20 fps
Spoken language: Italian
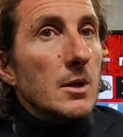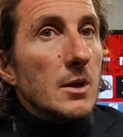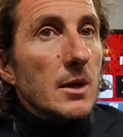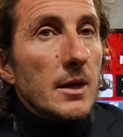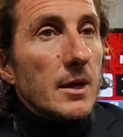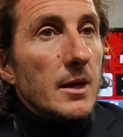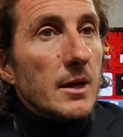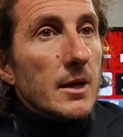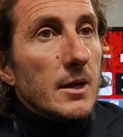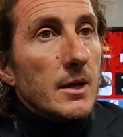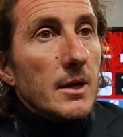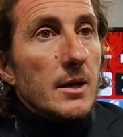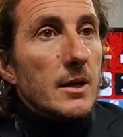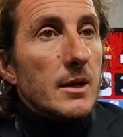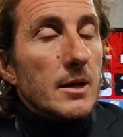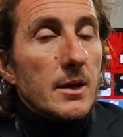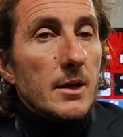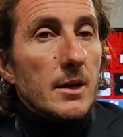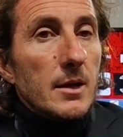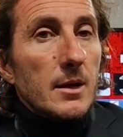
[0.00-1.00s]

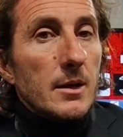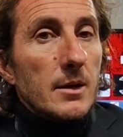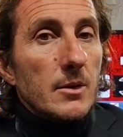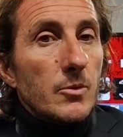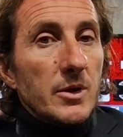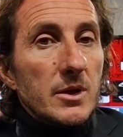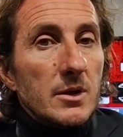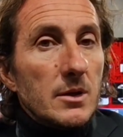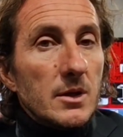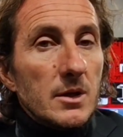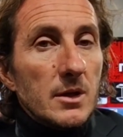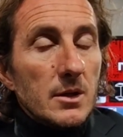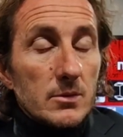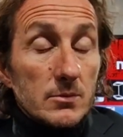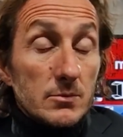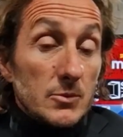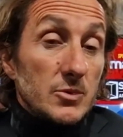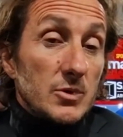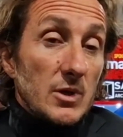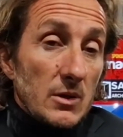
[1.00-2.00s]
E
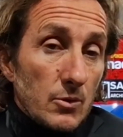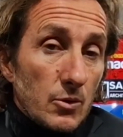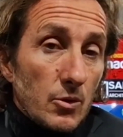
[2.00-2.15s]
quindi cioè,